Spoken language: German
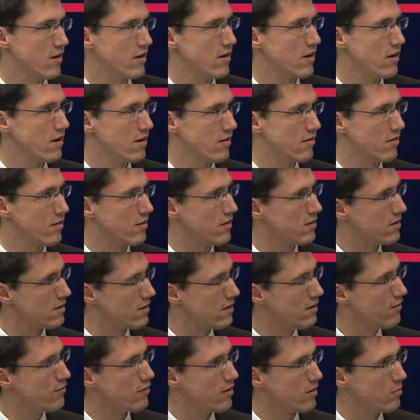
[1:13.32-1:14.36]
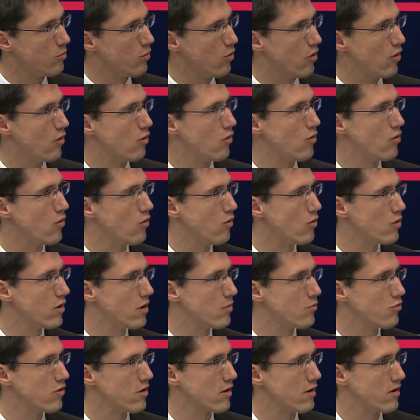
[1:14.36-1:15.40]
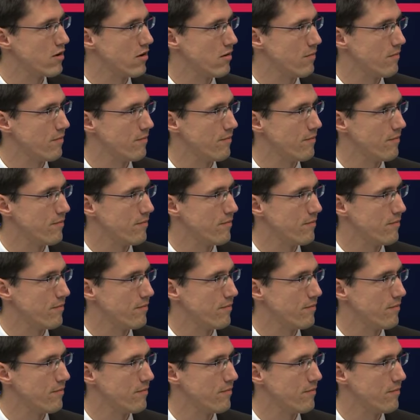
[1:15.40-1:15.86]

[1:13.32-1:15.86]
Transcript: sind denn diese Tiefseebohrungen unterm Strich?